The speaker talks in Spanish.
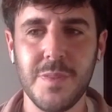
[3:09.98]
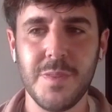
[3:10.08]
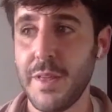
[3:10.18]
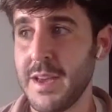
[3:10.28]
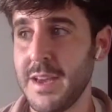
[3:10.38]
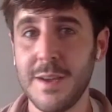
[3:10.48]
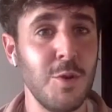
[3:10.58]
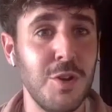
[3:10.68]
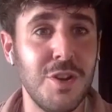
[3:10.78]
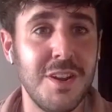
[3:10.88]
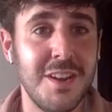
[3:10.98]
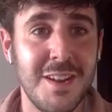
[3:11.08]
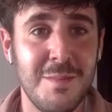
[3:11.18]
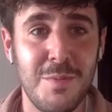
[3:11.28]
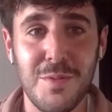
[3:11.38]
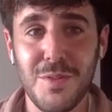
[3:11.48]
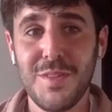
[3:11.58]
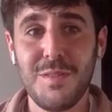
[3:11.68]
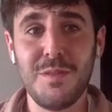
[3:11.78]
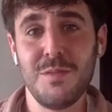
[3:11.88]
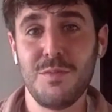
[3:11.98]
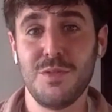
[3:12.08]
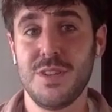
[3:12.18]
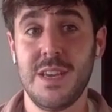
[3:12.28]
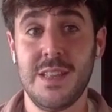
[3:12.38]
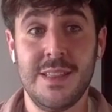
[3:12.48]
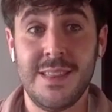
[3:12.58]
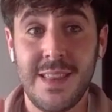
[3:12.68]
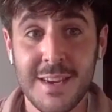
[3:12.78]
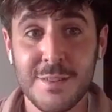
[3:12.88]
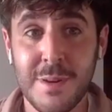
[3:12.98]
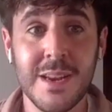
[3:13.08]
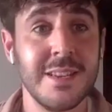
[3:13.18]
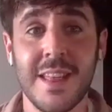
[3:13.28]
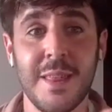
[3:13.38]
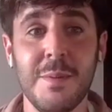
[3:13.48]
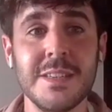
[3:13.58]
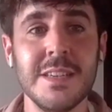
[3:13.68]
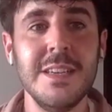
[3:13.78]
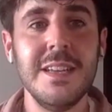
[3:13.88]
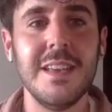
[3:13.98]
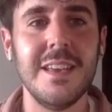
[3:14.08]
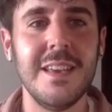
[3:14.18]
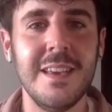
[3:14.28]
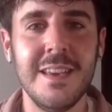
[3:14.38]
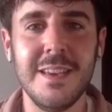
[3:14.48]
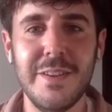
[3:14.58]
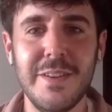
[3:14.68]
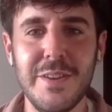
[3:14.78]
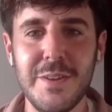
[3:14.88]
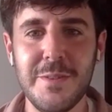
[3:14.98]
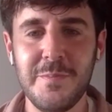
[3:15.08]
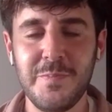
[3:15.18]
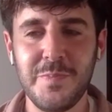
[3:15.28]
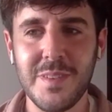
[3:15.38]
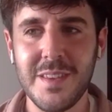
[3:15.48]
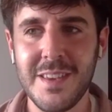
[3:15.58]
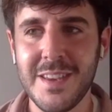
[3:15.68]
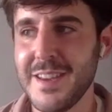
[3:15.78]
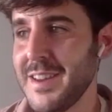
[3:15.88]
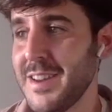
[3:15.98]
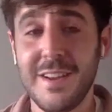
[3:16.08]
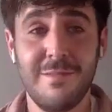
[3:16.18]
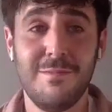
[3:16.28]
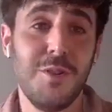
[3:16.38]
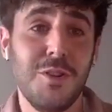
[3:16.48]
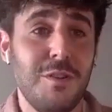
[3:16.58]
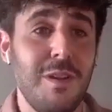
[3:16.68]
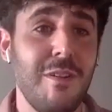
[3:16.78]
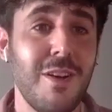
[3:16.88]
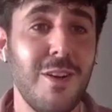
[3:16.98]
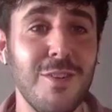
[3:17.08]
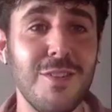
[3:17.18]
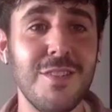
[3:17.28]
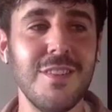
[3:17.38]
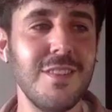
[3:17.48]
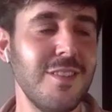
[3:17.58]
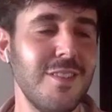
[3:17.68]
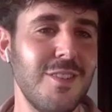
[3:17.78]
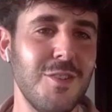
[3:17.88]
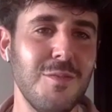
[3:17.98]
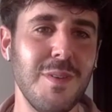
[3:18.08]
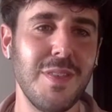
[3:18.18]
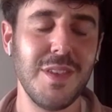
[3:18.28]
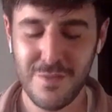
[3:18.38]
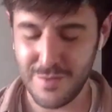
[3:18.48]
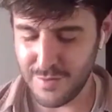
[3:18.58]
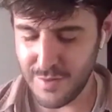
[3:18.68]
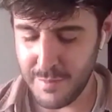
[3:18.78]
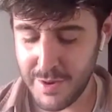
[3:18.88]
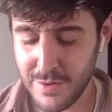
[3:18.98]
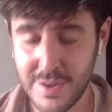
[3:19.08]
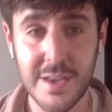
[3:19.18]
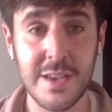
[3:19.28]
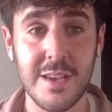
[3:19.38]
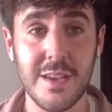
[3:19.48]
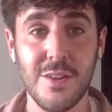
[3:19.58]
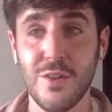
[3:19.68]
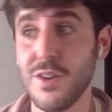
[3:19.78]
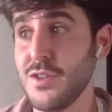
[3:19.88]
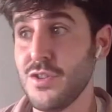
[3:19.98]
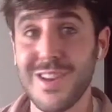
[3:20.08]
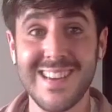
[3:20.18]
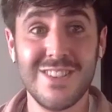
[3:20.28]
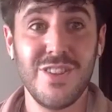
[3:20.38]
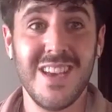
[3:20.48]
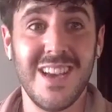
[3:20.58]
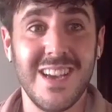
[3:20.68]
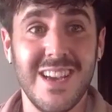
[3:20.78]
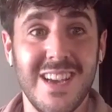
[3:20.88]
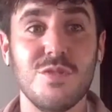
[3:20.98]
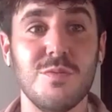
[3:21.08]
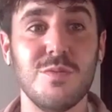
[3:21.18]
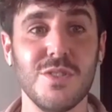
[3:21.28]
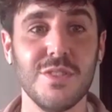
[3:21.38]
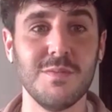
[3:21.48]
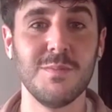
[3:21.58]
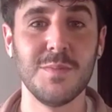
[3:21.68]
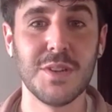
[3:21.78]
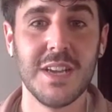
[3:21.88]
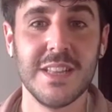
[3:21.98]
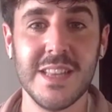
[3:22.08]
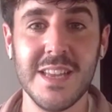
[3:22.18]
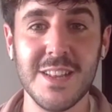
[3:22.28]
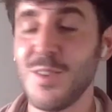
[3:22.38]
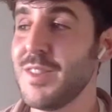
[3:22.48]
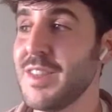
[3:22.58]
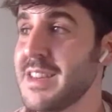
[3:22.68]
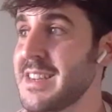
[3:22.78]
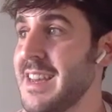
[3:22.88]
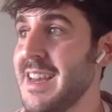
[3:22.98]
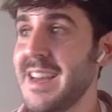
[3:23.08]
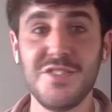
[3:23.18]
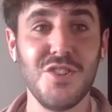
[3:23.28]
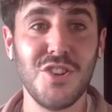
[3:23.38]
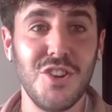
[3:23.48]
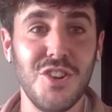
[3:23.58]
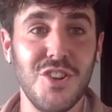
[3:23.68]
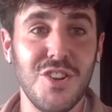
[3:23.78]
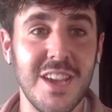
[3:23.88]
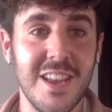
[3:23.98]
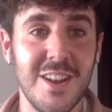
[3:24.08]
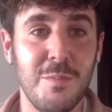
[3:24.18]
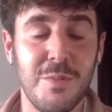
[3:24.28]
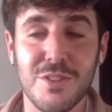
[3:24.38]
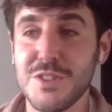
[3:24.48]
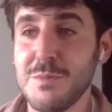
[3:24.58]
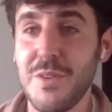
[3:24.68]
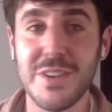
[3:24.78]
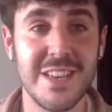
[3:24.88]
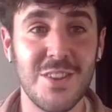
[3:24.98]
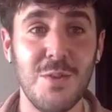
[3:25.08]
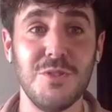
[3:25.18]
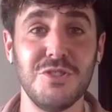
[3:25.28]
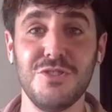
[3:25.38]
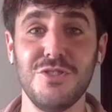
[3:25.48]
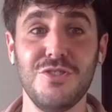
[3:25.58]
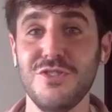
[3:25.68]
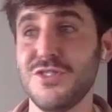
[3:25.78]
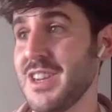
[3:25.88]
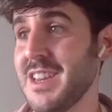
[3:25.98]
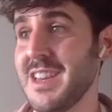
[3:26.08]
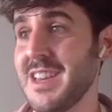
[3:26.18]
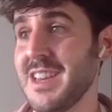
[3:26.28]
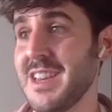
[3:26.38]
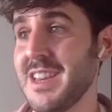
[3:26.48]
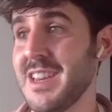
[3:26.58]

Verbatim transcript: la verdad que, bueno, en, el pueblo donde vivo pues hay tres bares nada más. Y, y bueno, hablaba con, un vecino, con un amigo que, jolín, yo ya estoy ansioso por, cantar, entonces yo creo que lo próximo va a ser, como esto no se,